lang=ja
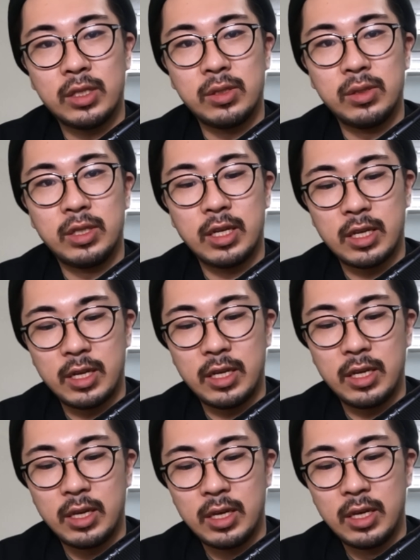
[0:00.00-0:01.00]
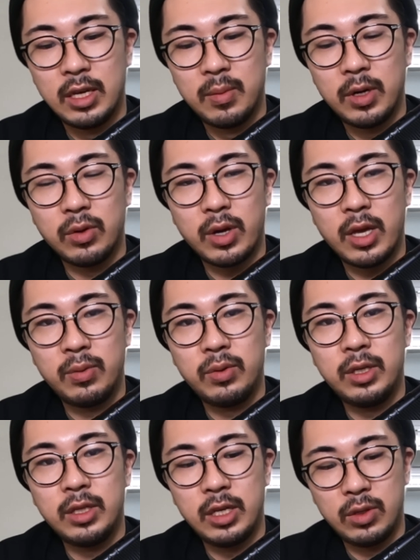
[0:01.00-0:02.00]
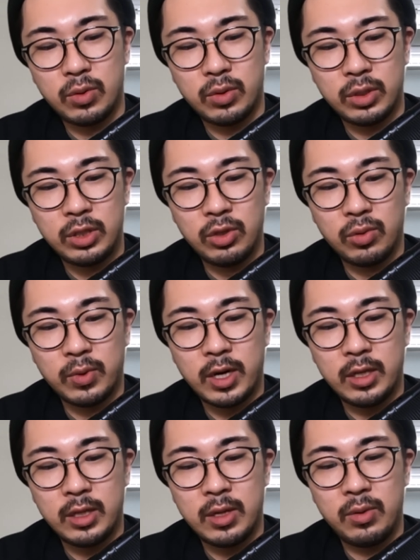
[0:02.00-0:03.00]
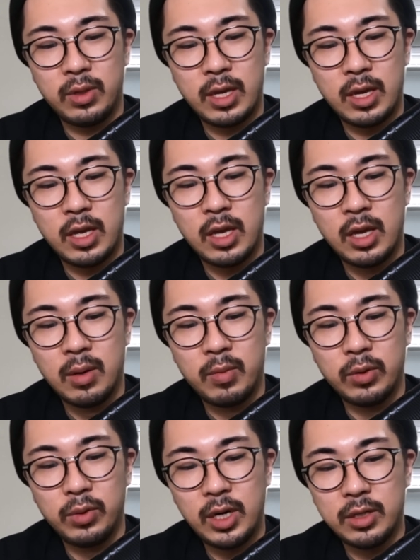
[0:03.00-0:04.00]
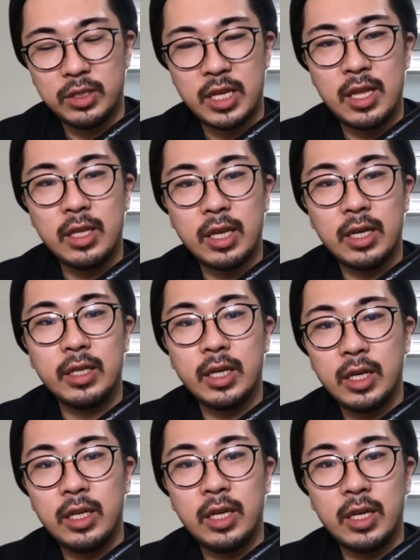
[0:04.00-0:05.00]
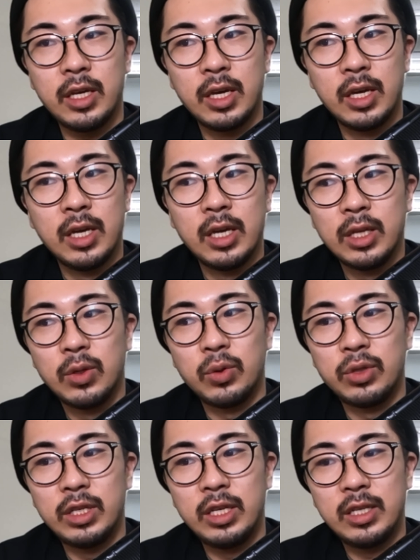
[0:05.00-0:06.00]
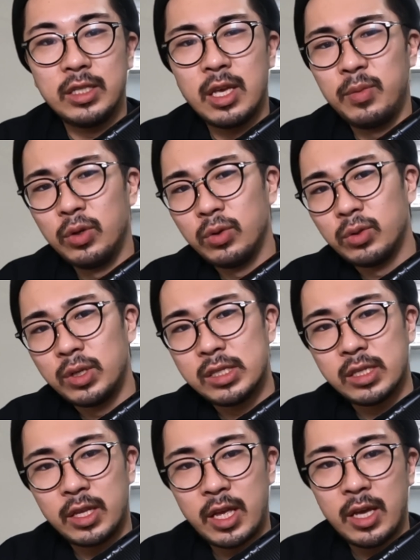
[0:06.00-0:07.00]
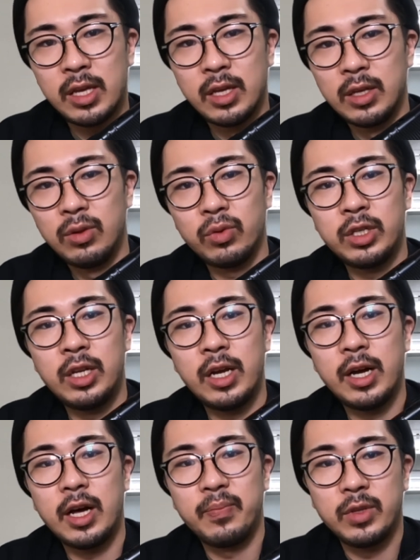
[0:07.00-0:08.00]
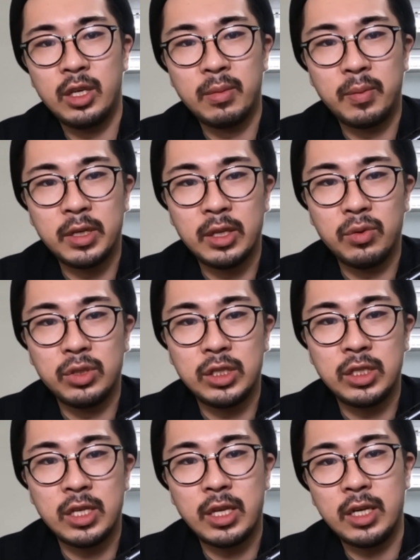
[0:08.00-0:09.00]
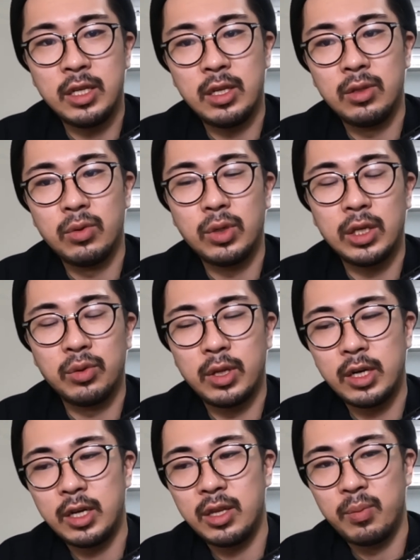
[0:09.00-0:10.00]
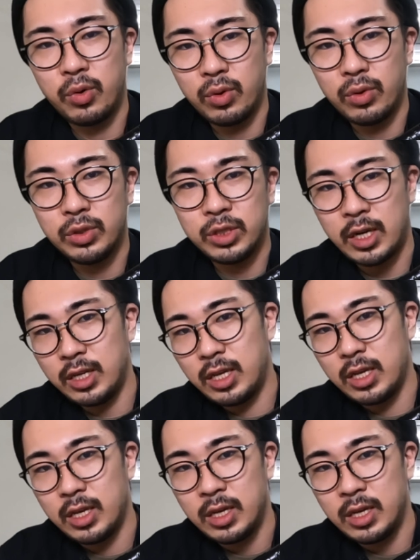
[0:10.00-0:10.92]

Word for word: がついてたりあとは FET の機能も入ってるんで、まとにかく全体的に特にセミオートですかねのキレが今までの次世代連動ガンの中でもさらに